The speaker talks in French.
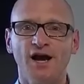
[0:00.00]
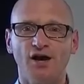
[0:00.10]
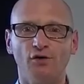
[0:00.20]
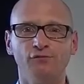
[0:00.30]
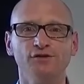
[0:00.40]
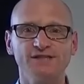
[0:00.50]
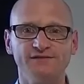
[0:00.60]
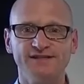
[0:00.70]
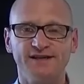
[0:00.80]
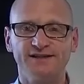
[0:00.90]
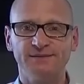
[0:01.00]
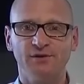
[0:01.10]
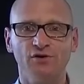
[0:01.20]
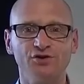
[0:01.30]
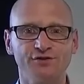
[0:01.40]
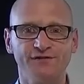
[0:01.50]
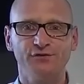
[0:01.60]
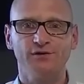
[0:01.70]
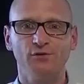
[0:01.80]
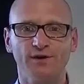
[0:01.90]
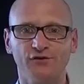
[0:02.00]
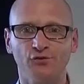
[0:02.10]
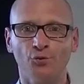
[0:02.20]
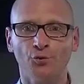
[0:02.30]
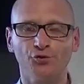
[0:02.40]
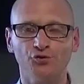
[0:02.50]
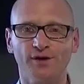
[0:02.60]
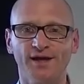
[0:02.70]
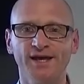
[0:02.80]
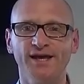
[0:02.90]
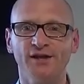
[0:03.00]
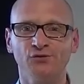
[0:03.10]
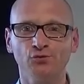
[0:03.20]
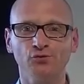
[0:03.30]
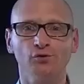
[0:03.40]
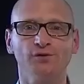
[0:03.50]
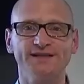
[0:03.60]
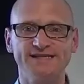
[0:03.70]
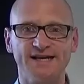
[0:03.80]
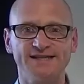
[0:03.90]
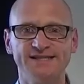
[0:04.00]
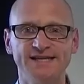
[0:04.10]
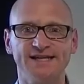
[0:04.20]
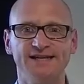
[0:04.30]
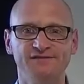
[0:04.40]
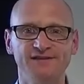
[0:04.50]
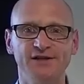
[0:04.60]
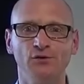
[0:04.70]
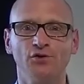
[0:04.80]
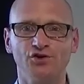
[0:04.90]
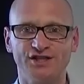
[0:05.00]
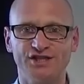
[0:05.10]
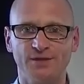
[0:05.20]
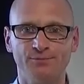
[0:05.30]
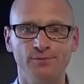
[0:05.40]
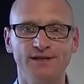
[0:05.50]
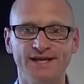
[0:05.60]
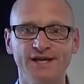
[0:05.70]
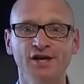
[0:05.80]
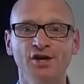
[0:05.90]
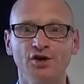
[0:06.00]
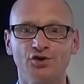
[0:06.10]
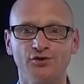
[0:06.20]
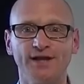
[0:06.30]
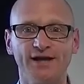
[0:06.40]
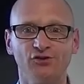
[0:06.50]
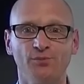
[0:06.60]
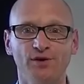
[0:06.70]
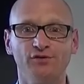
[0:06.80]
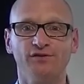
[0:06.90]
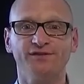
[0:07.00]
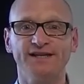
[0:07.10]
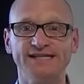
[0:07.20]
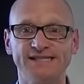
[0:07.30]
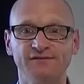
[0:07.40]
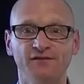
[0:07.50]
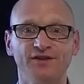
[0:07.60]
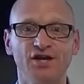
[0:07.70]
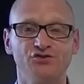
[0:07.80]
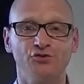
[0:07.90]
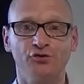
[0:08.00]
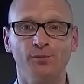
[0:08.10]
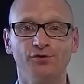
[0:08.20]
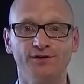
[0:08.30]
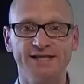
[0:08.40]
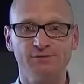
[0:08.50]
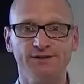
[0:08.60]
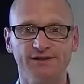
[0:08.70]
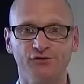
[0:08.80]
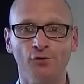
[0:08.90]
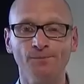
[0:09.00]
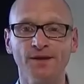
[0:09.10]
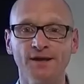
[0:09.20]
Alors vous le savez certainement, je fais de la location courte durée et tout au long des articles et des vidéos que j'ai déjà publiées, je n'arrête pas de vanter les avantages de ce mode d'exploitation,